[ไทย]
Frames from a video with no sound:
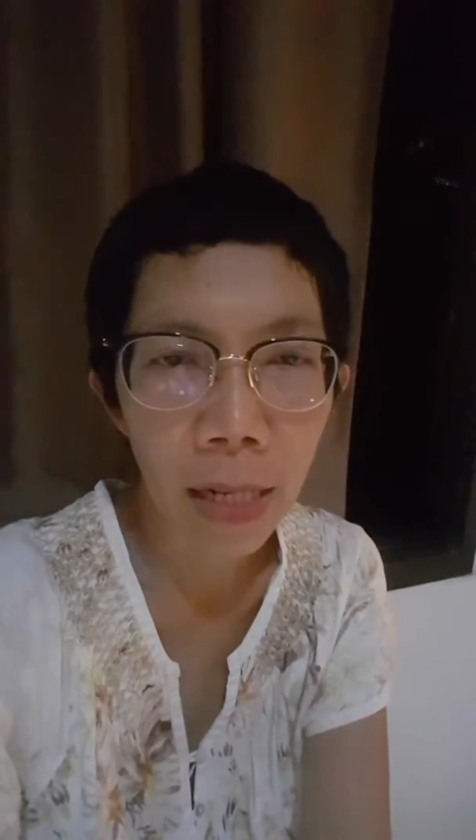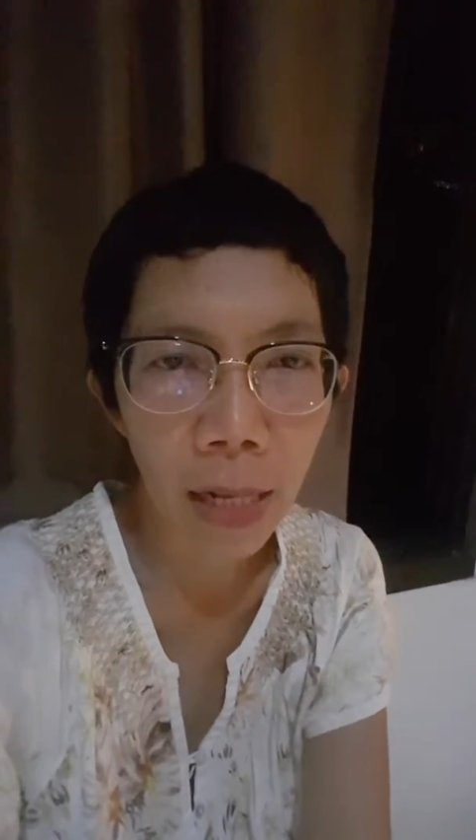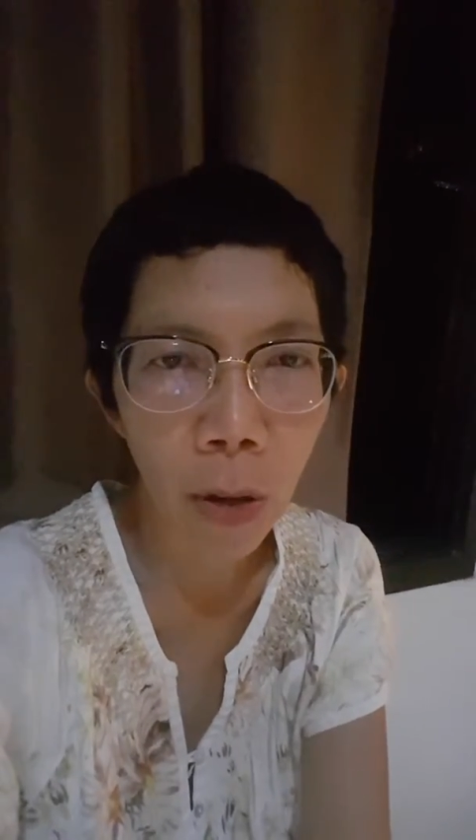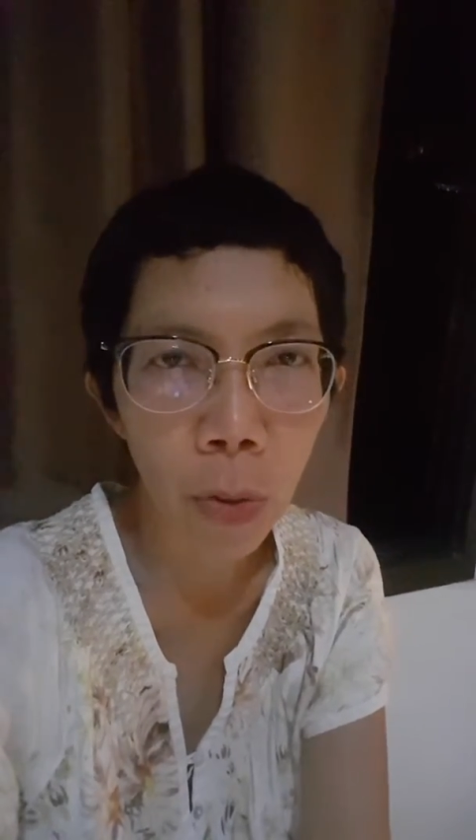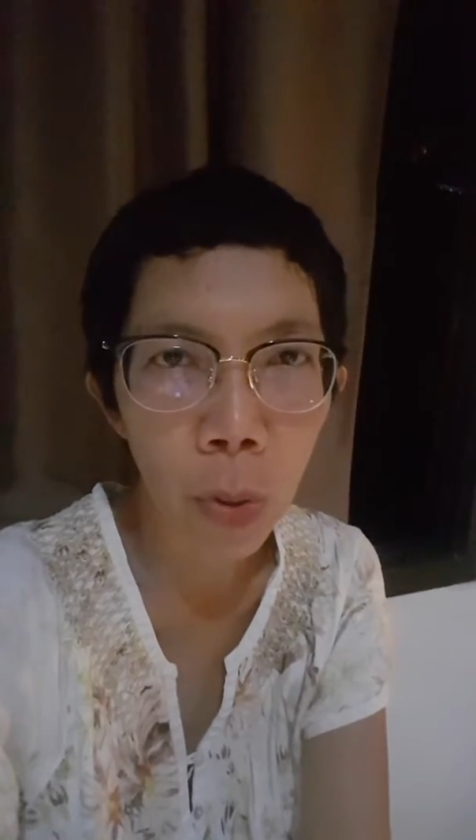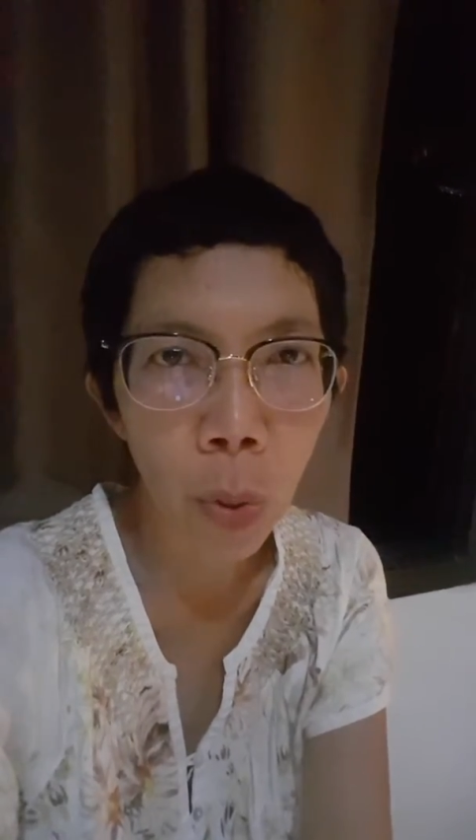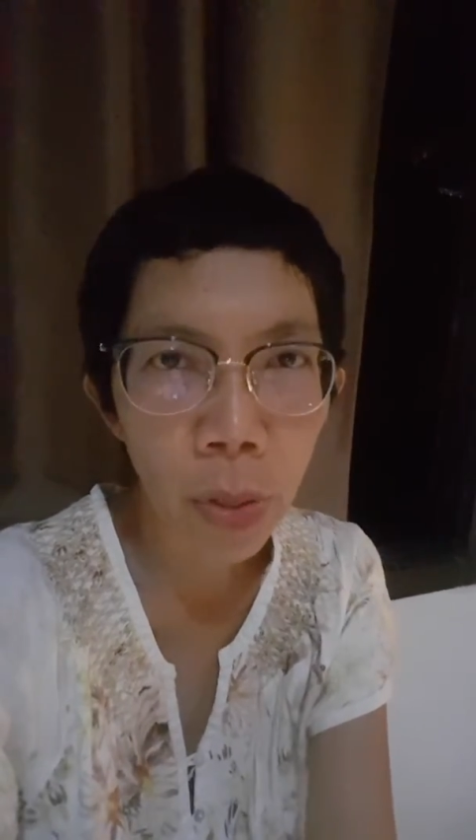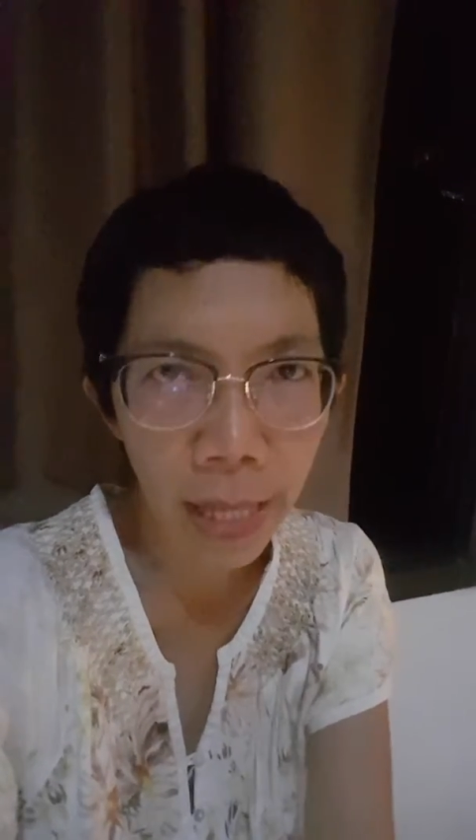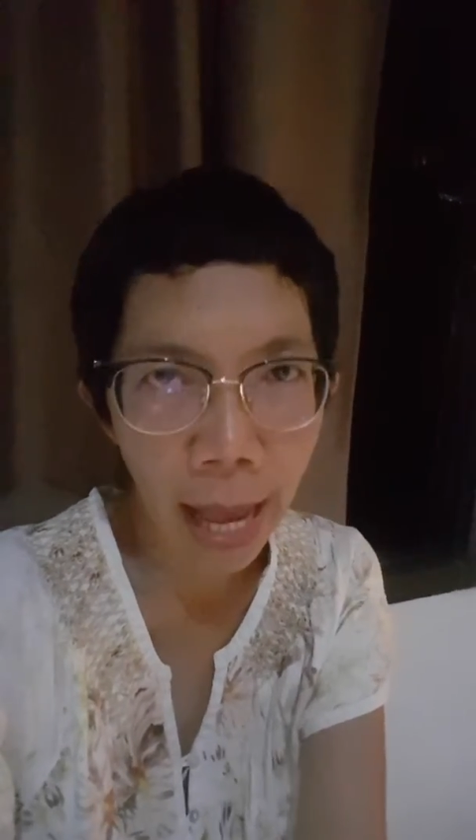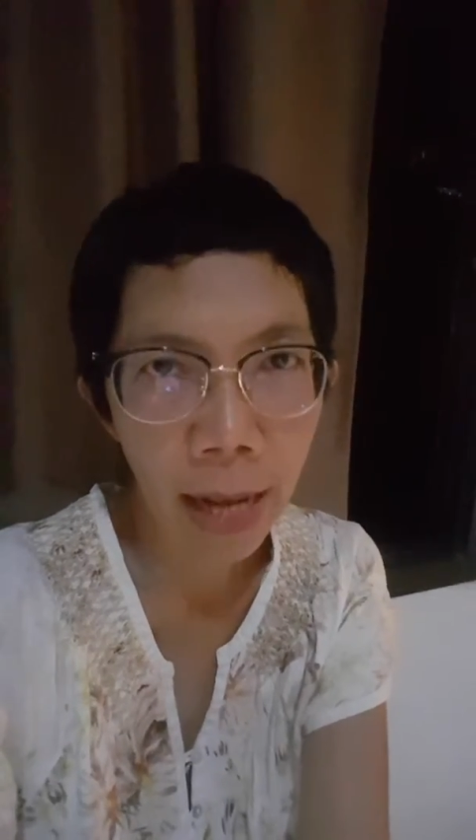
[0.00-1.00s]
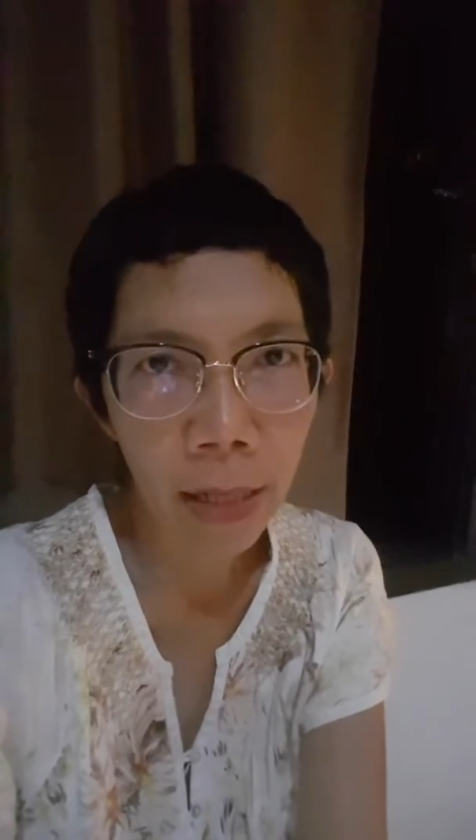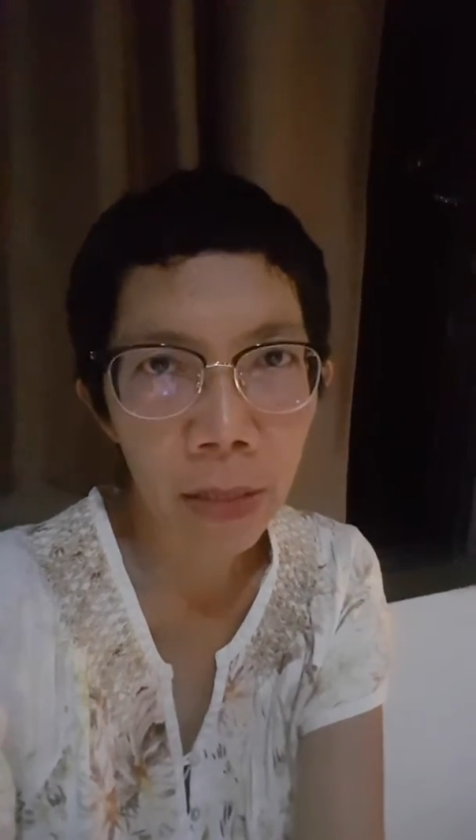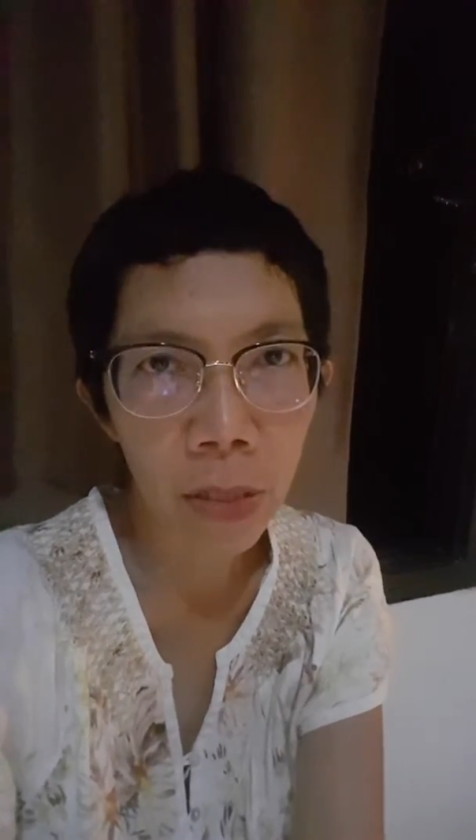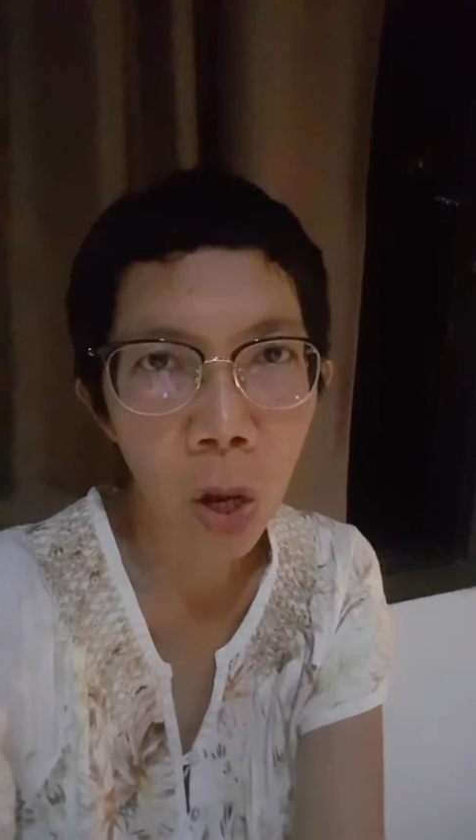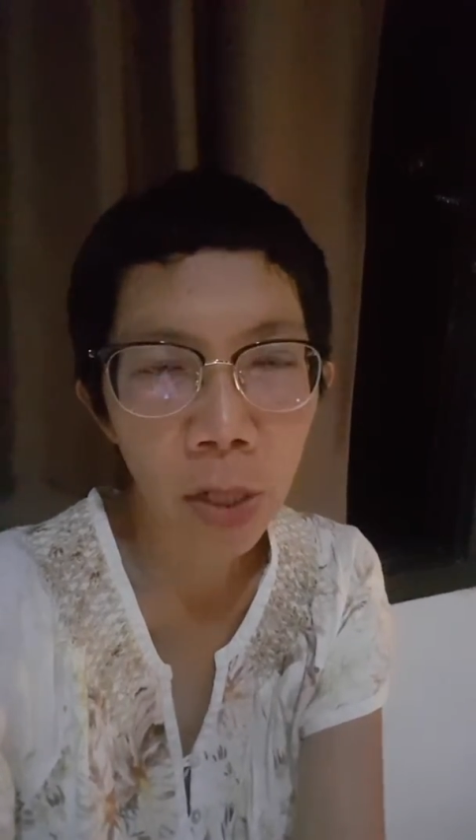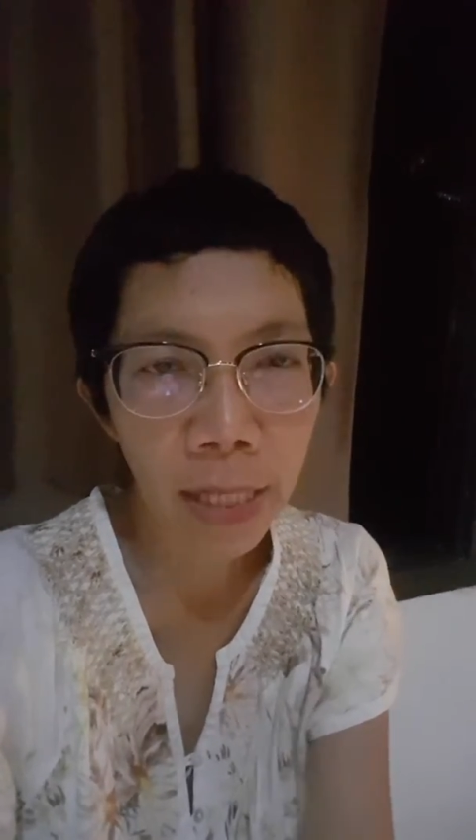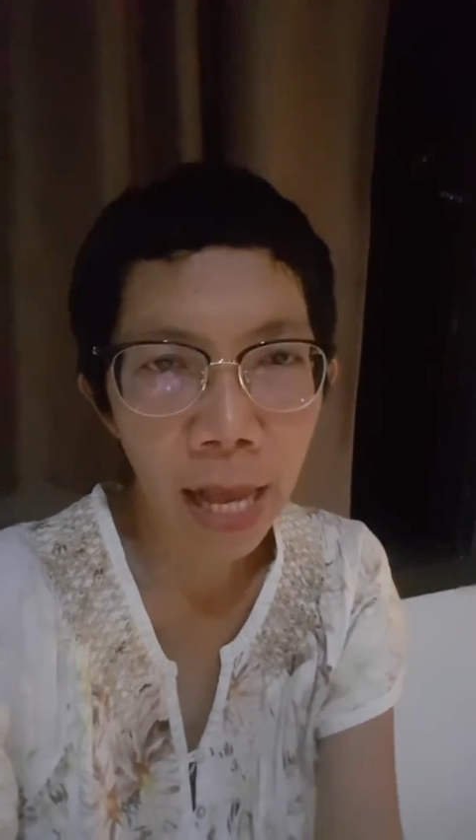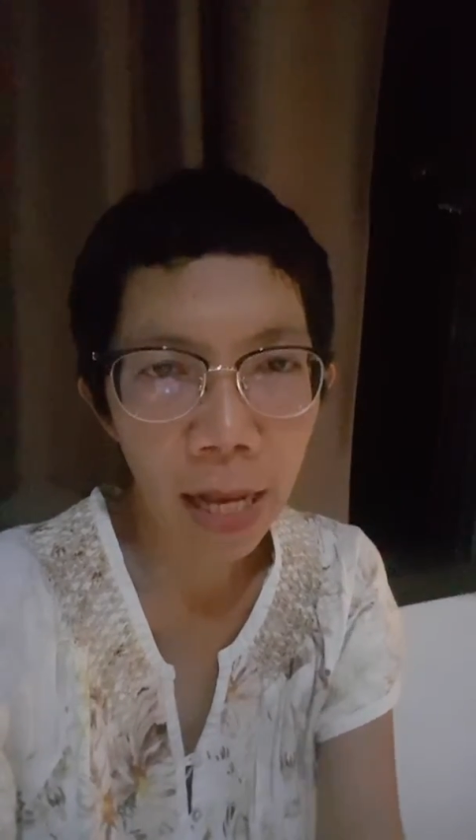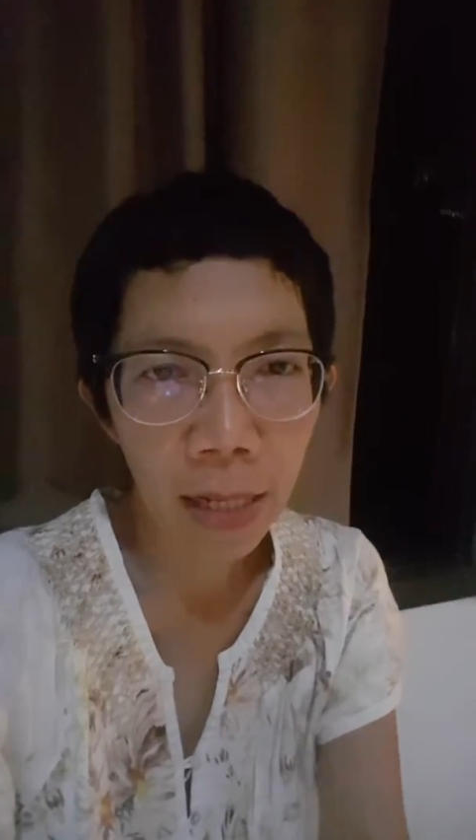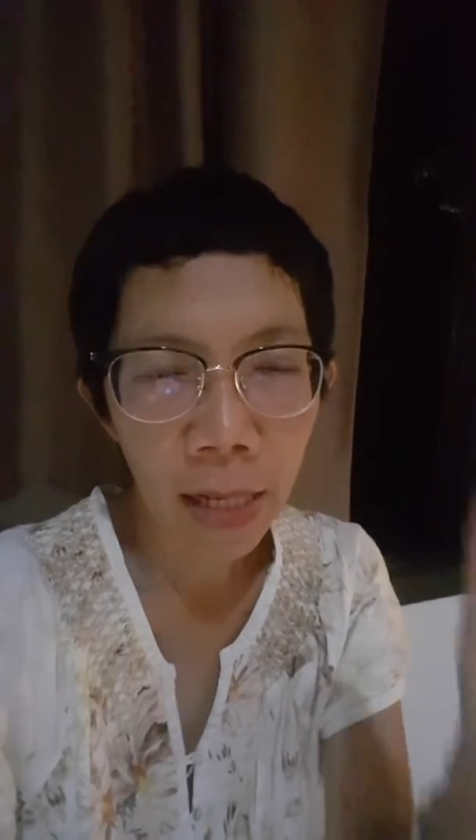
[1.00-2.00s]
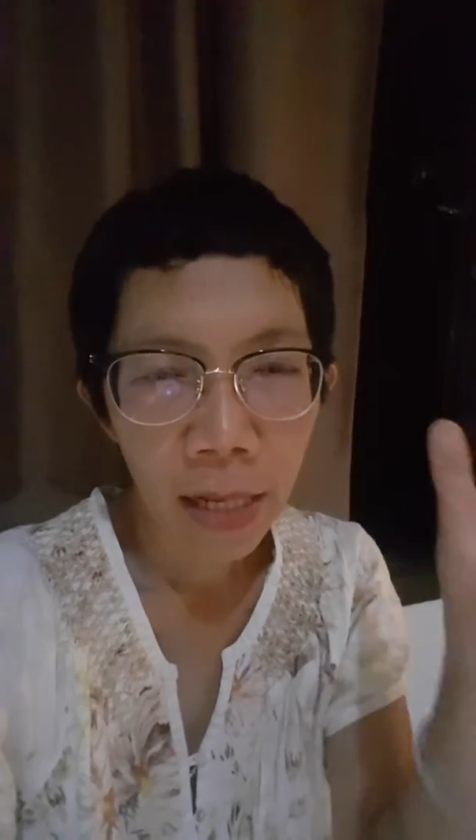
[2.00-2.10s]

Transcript: เราลุกยังนอกจาก